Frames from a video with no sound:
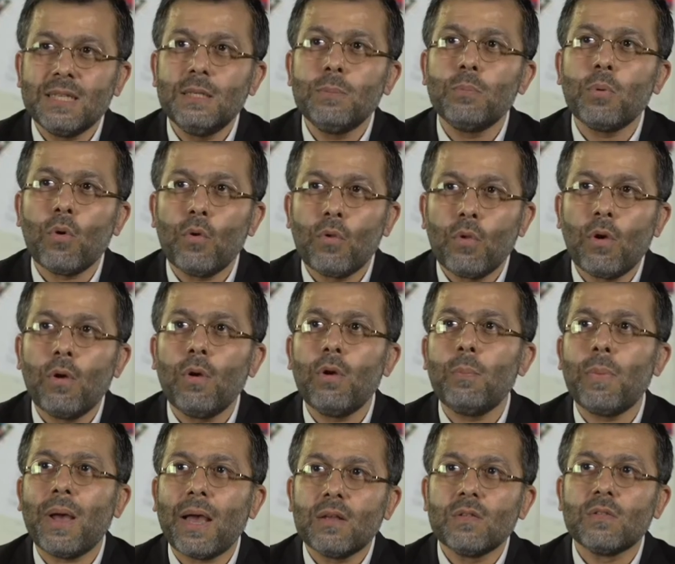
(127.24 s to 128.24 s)
parties
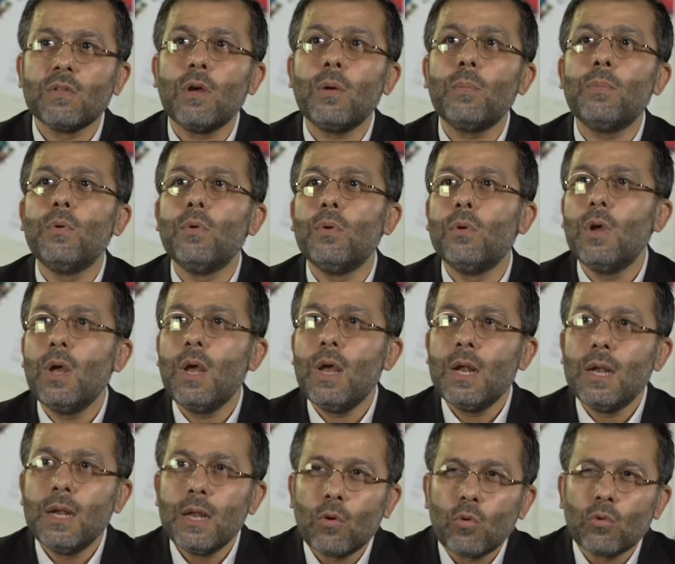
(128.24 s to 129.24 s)
prenant, par exemple
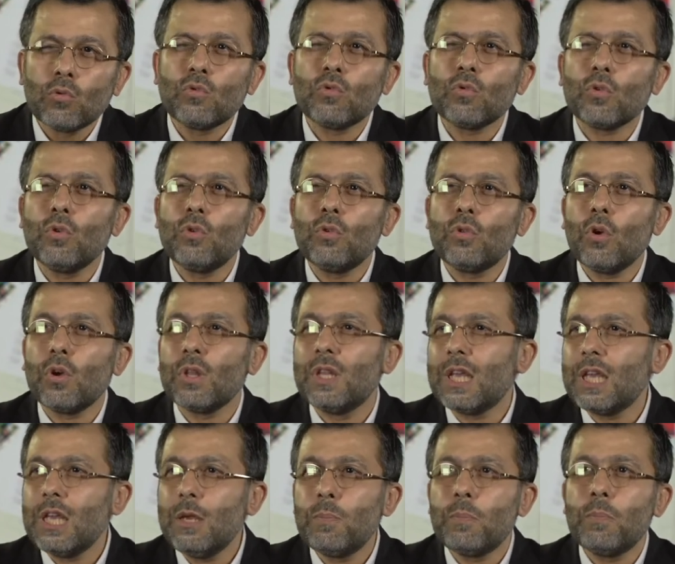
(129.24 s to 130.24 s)
les constructeurs
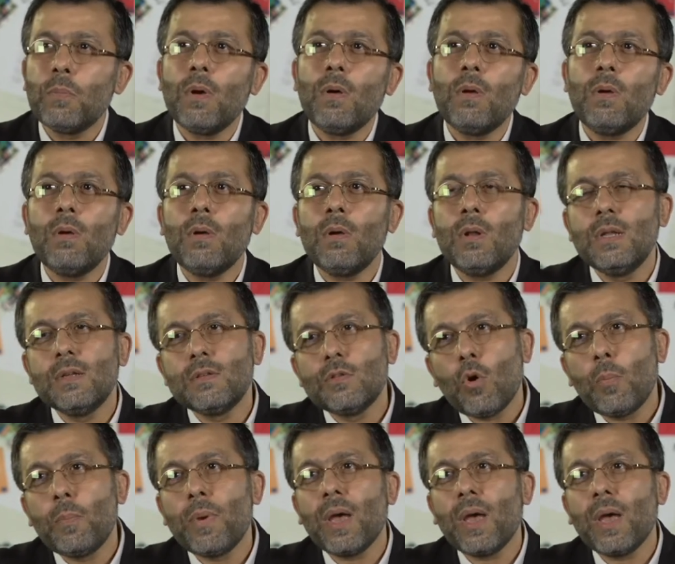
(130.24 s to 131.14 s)
d'équipements, les